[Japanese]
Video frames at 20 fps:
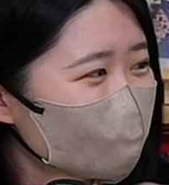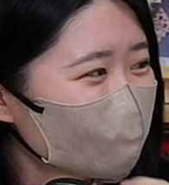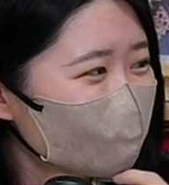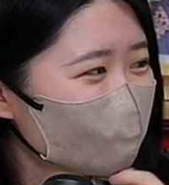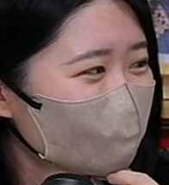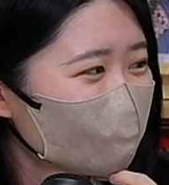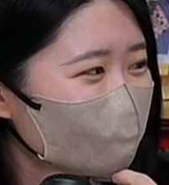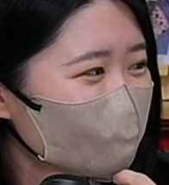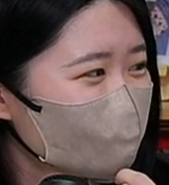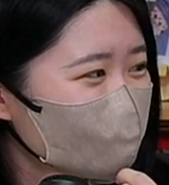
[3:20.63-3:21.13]

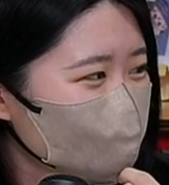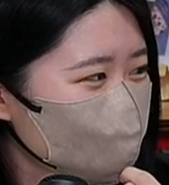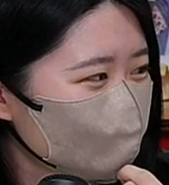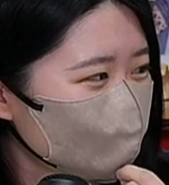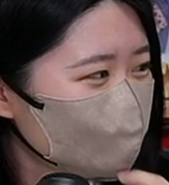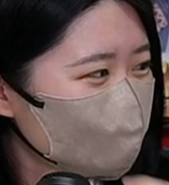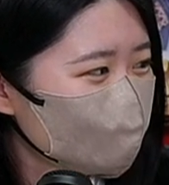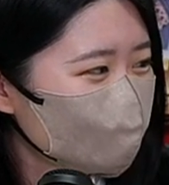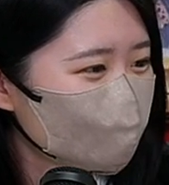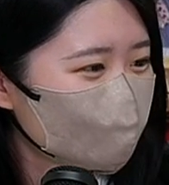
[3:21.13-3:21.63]
印象
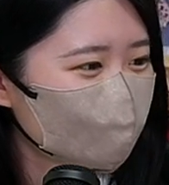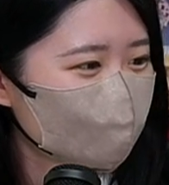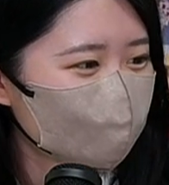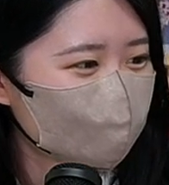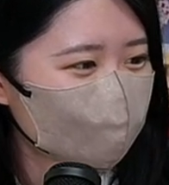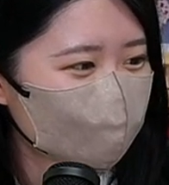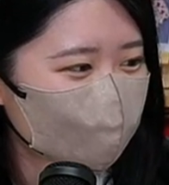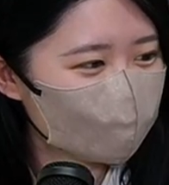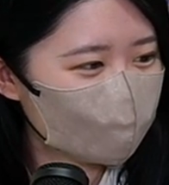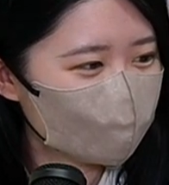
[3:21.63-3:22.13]
的なのは
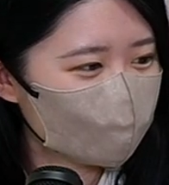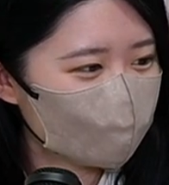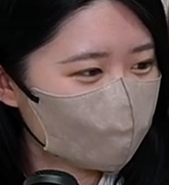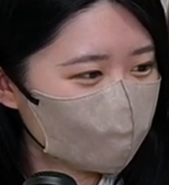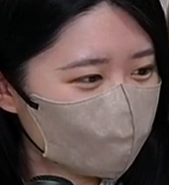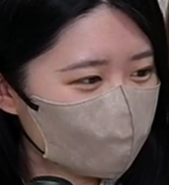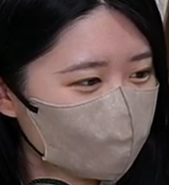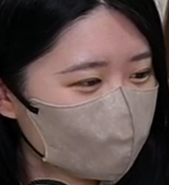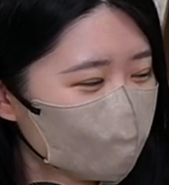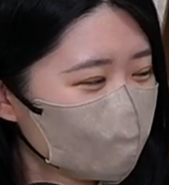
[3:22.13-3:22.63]
やっぱ割
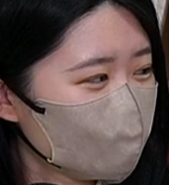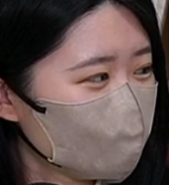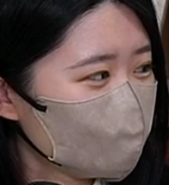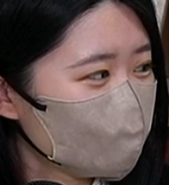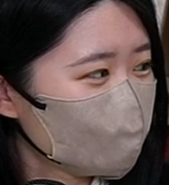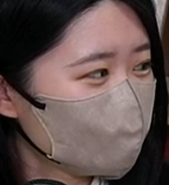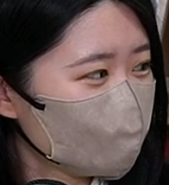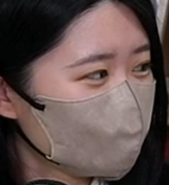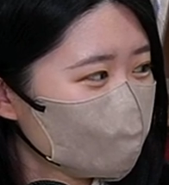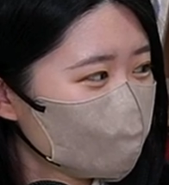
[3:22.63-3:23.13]
愛し
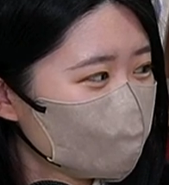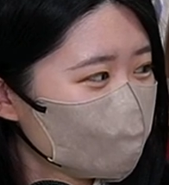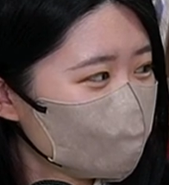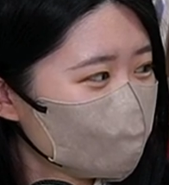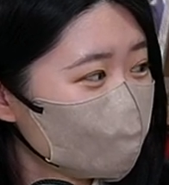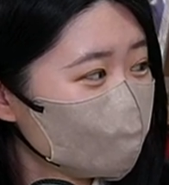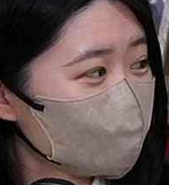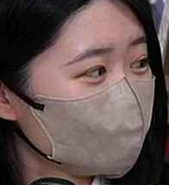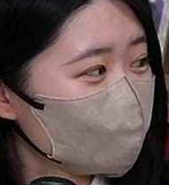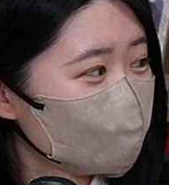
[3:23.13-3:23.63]
ない
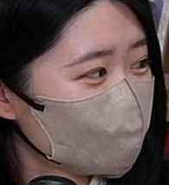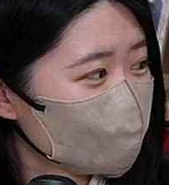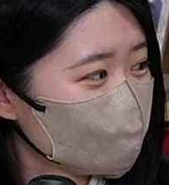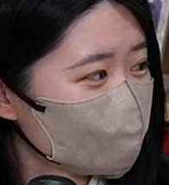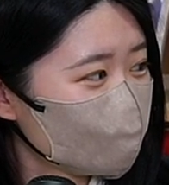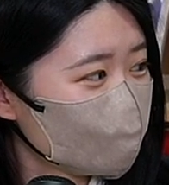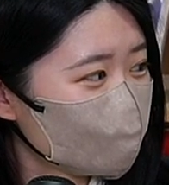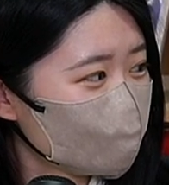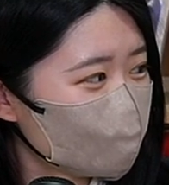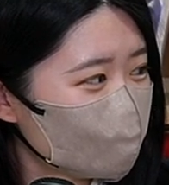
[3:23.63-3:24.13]
エロ
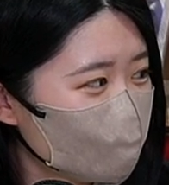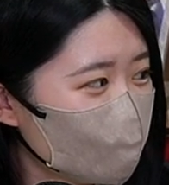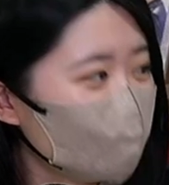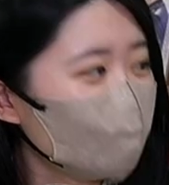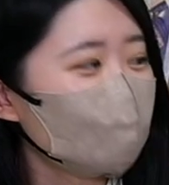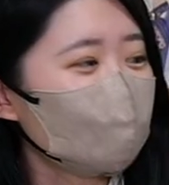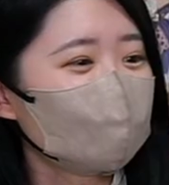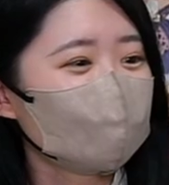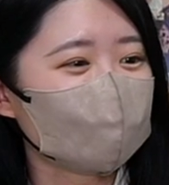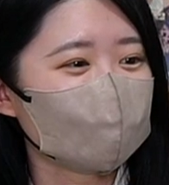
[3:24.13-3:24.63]
を
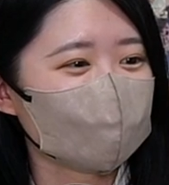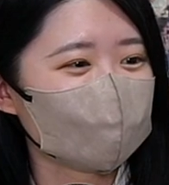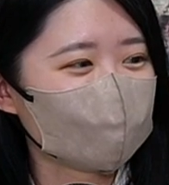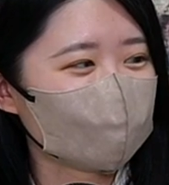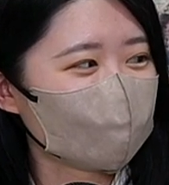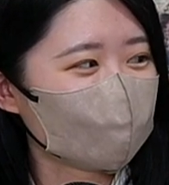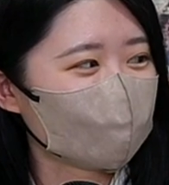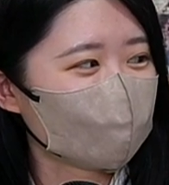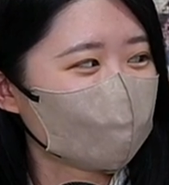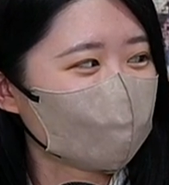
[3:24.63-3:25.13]
かな
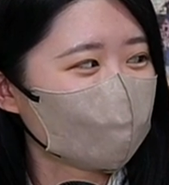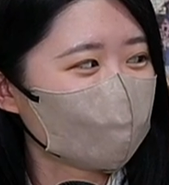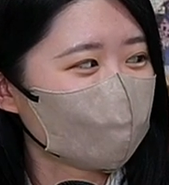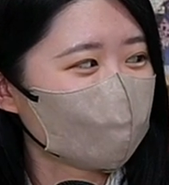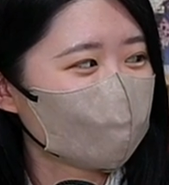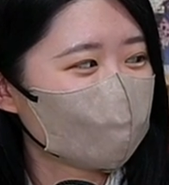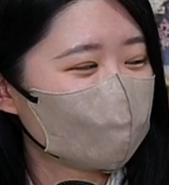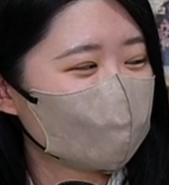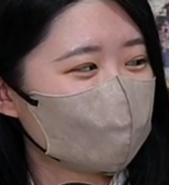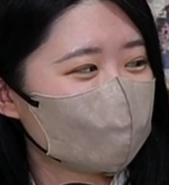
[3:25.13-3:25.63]
と思
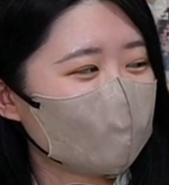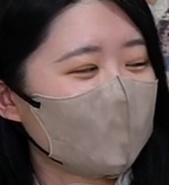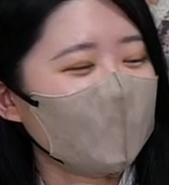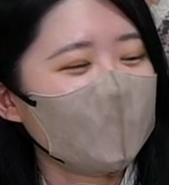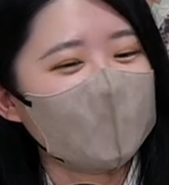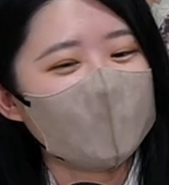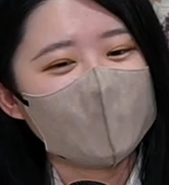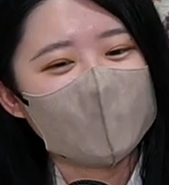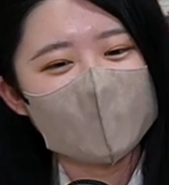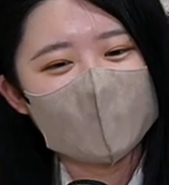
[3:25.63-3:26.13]
いまし
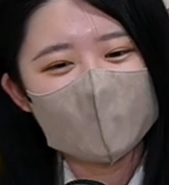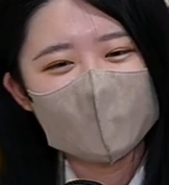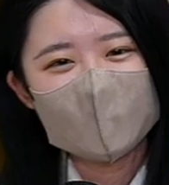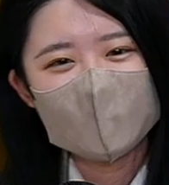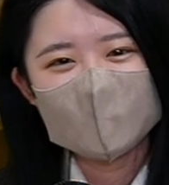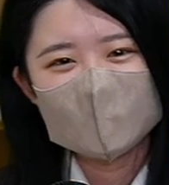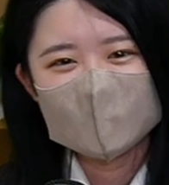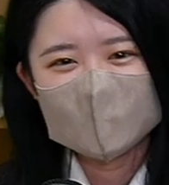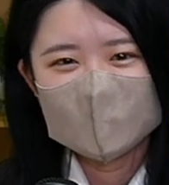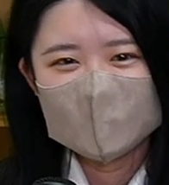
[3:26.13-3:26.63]
た。
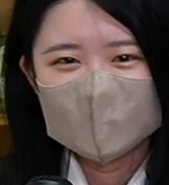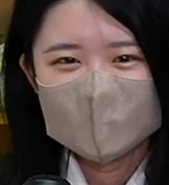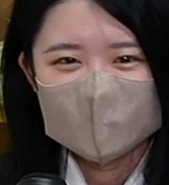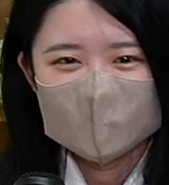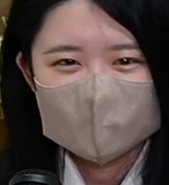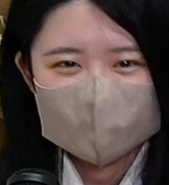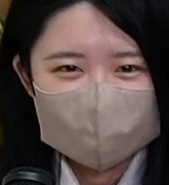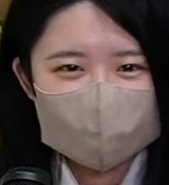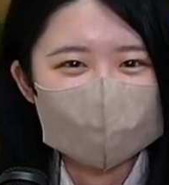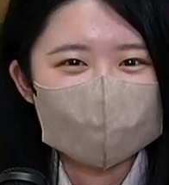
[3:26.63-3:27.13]

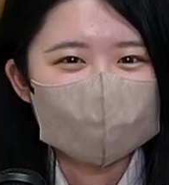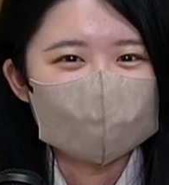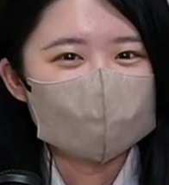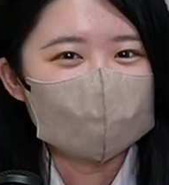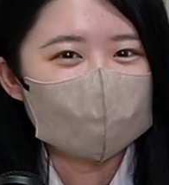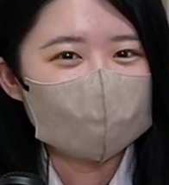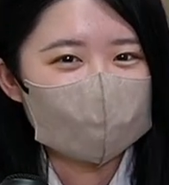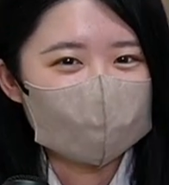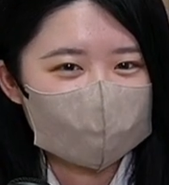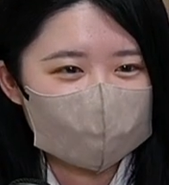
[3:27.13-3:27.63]
ね
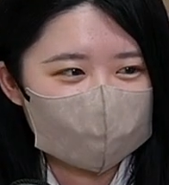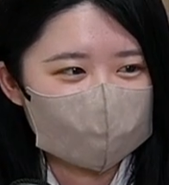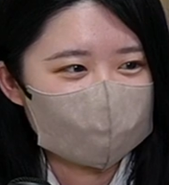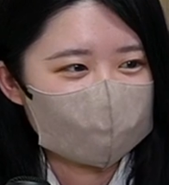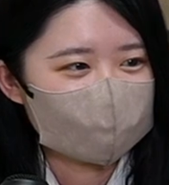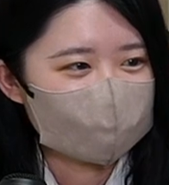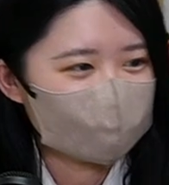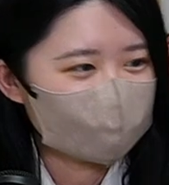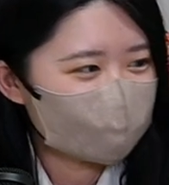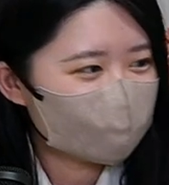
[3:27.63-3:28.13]
もう今
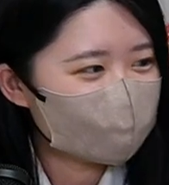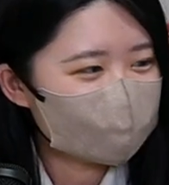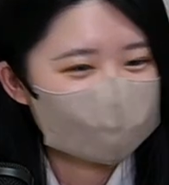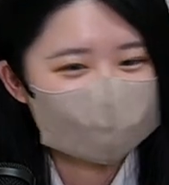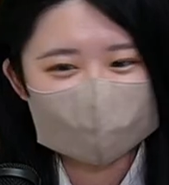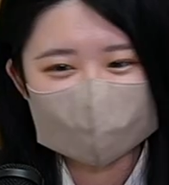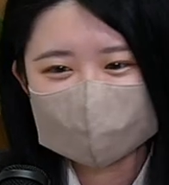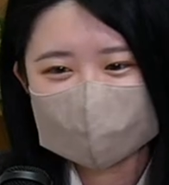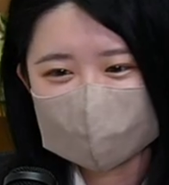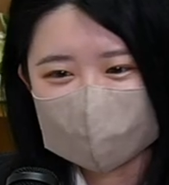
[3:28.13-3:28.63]
キリンさ
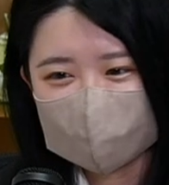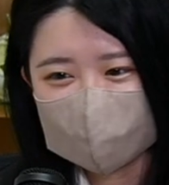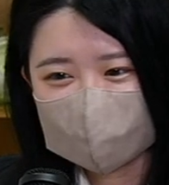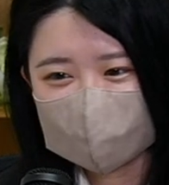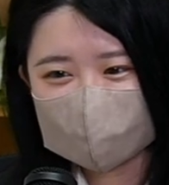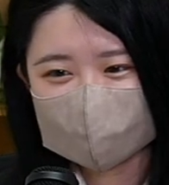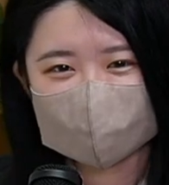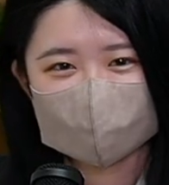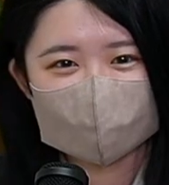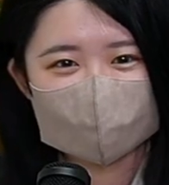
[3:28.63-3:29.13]
んが話
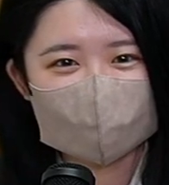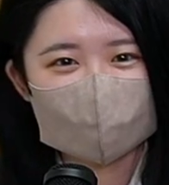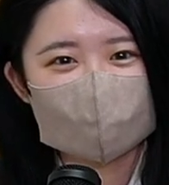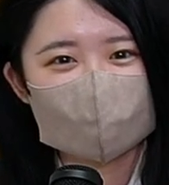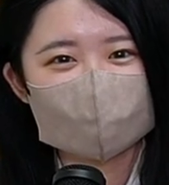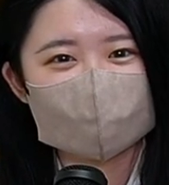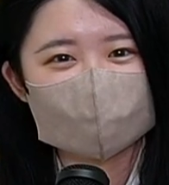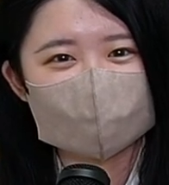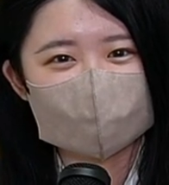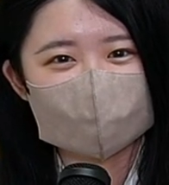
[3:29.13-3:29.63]
されてまし
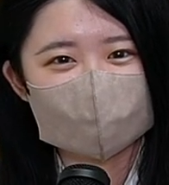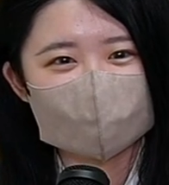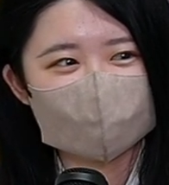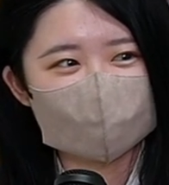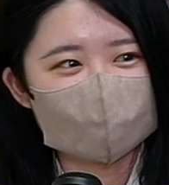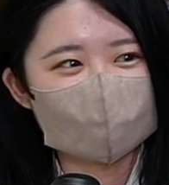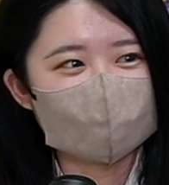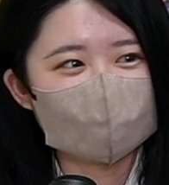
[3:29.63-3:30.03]
たけれども